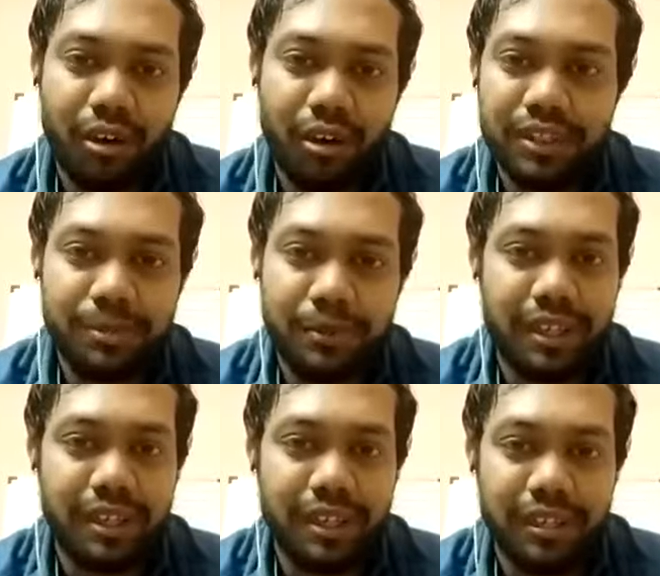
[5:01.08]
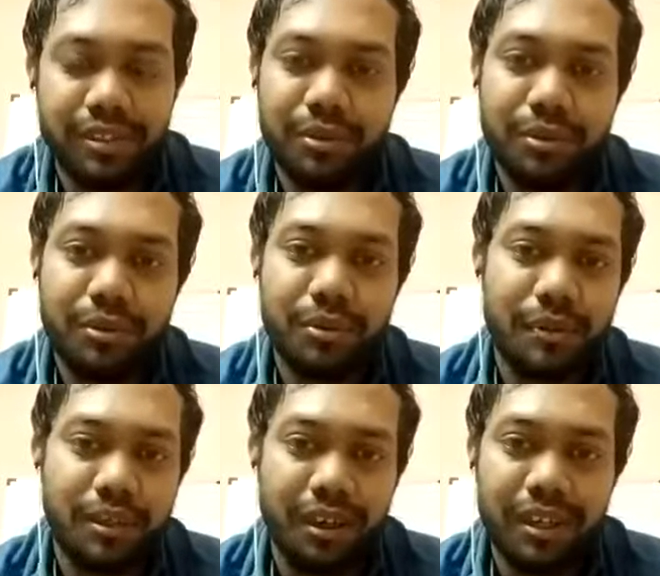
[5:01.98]
ஆஃபீஸ் போயிட்டு இருக்கலாம் ஸோ
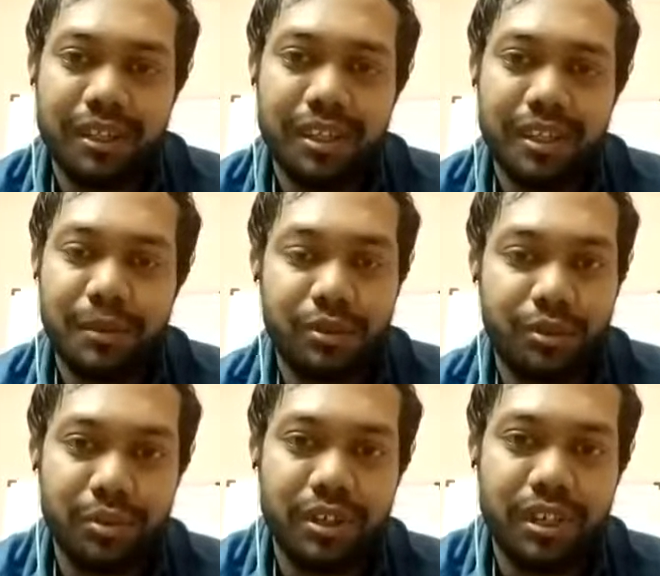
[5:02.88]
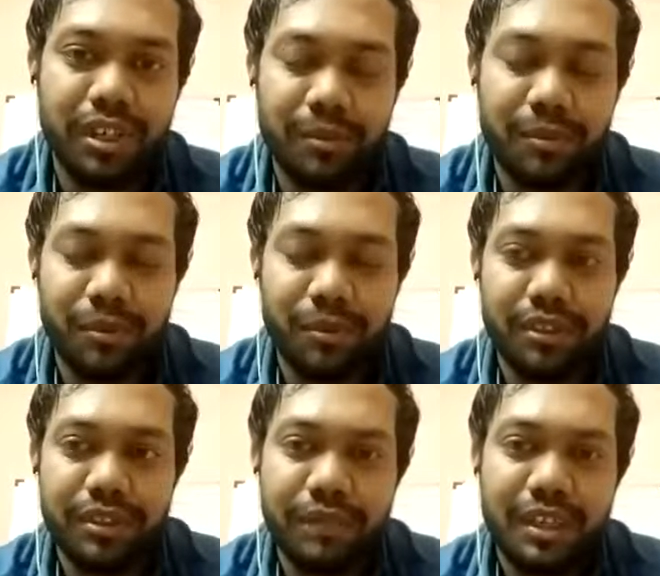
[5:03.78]
நம்ம காலேஜில் நம்ம ஒரு ஸ்டூடெண்ட்டாக இருக்கும்போது
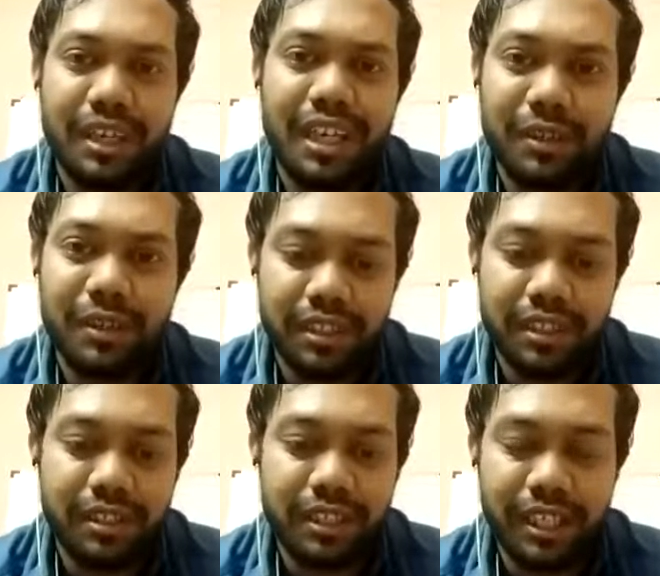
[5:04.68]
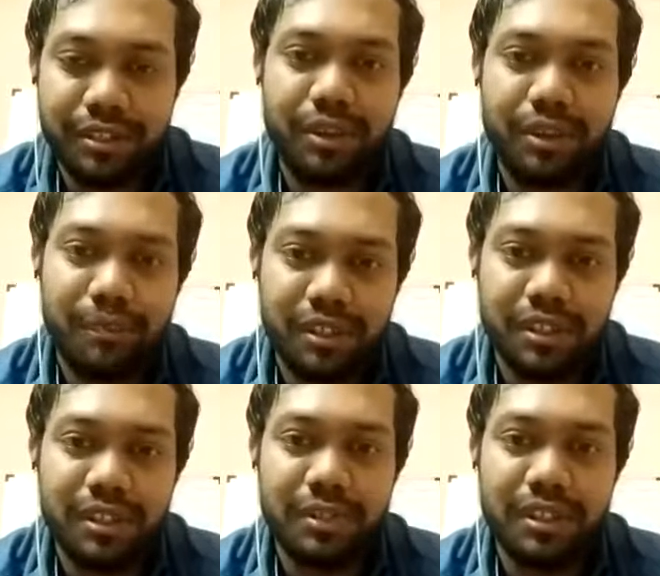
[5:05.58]
நமக்கு ஹெச்ஓடி
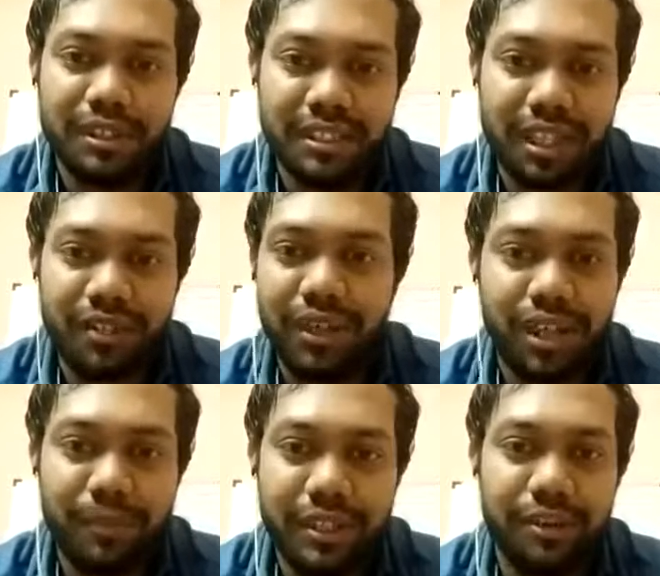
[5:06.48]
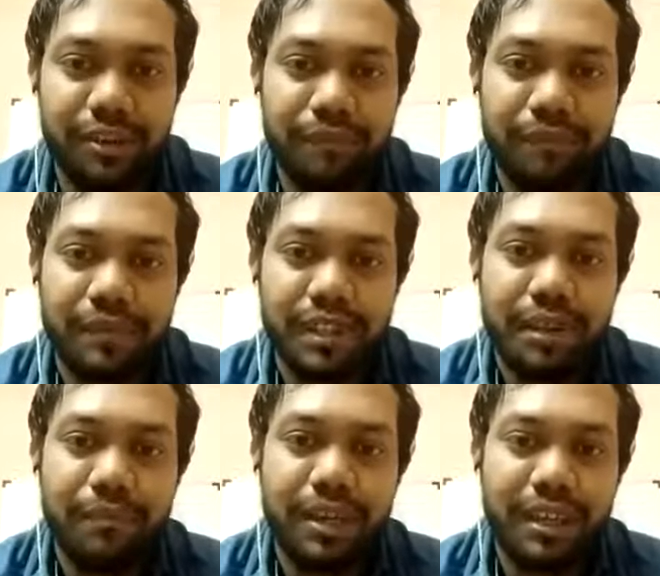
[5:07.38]
பிரின்சிபல் ஸ்டாஃப் எல்லாருமே தெரியும்
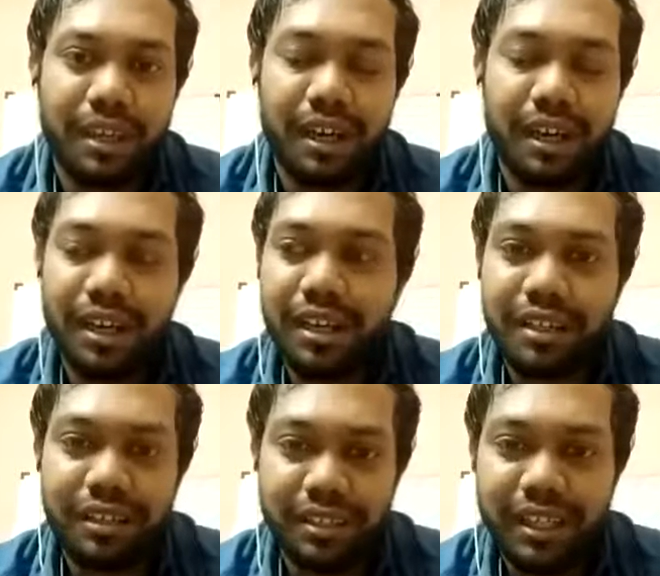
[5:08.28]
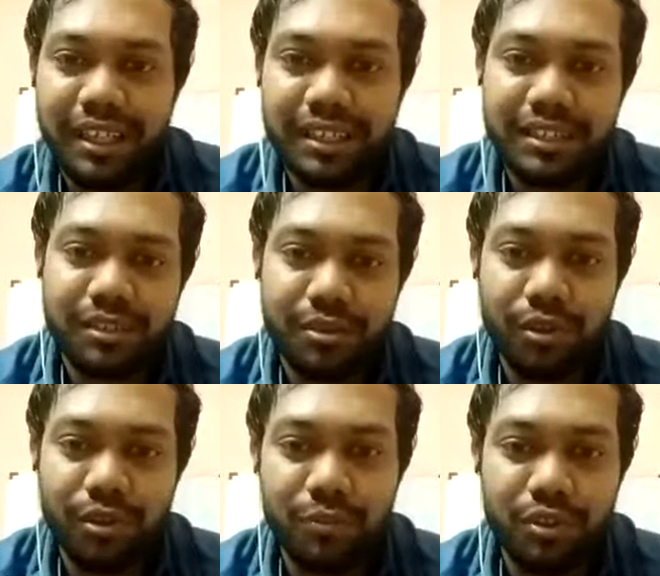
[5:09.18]
பட் ஆனா அந்த த்ரீ இயர்ஸ்
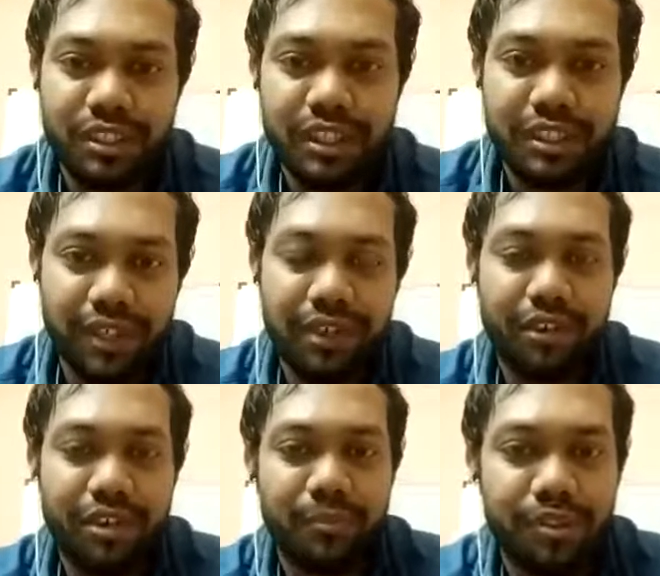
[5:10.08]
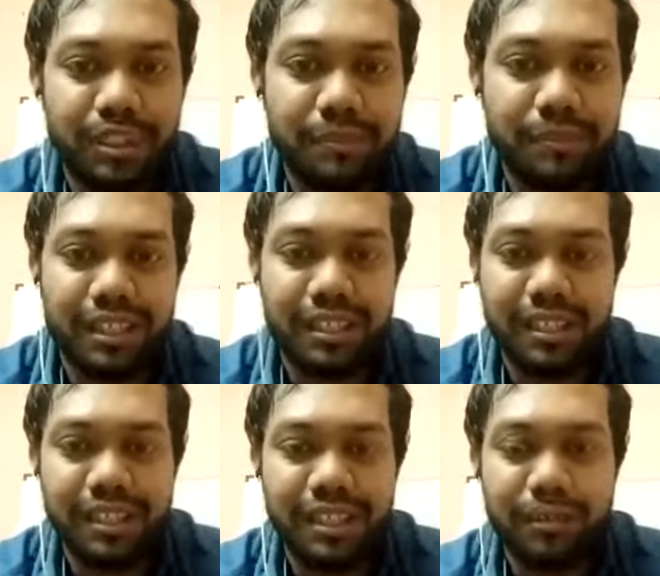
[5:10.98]
கோர்ஸ் முடிச்சுட்டு வெளில வரும்போது பட்
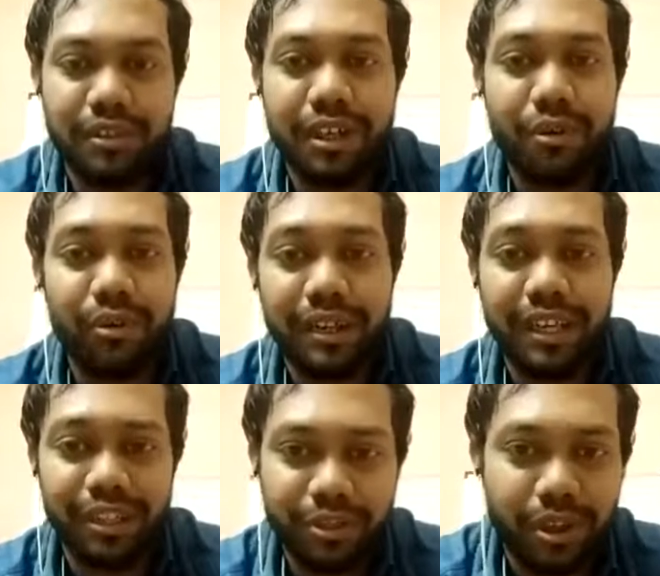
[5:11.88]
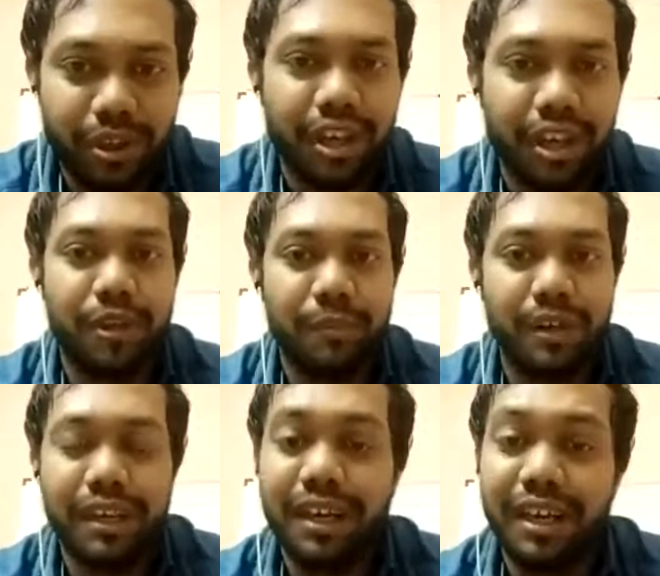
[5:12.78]
நம்ம வந்து அவங்கள மாதிரி ஹெச்ஓடி ஆக முடியுமா
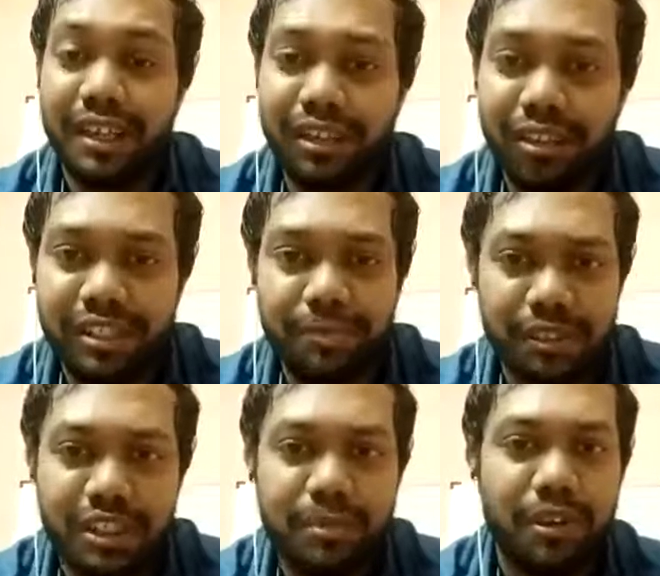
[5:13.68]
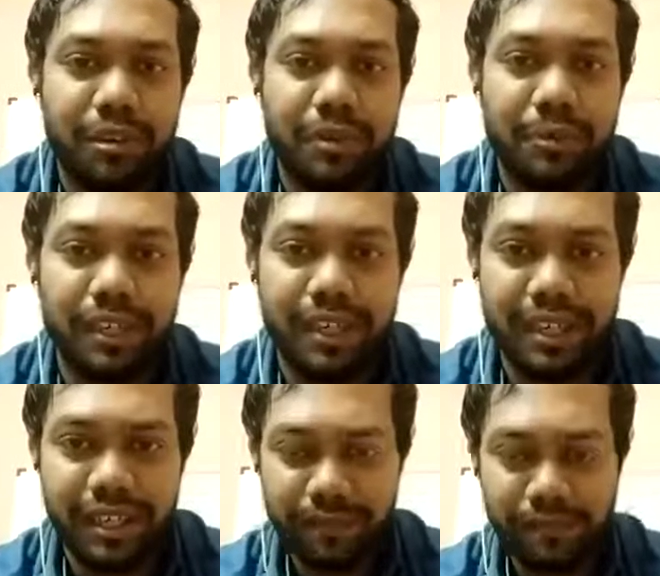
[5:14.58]
இல்ல அதே காலேஜுக்கு பிரின்சிபல் ஆக முடியுமான்னு
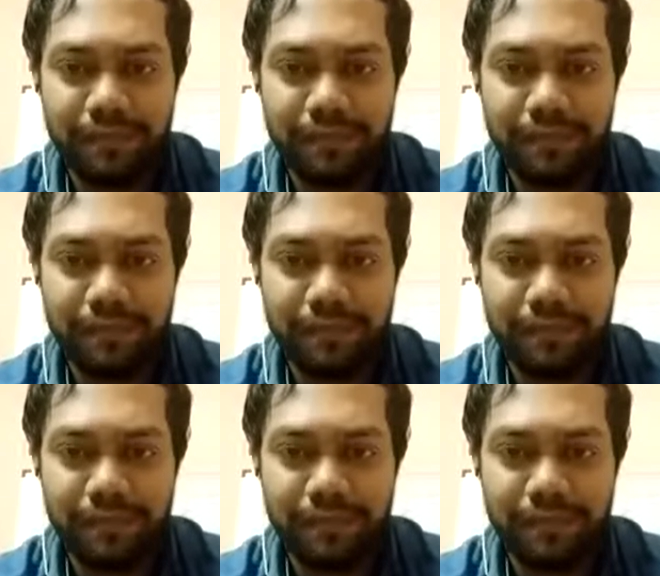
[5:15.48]
கேட்டா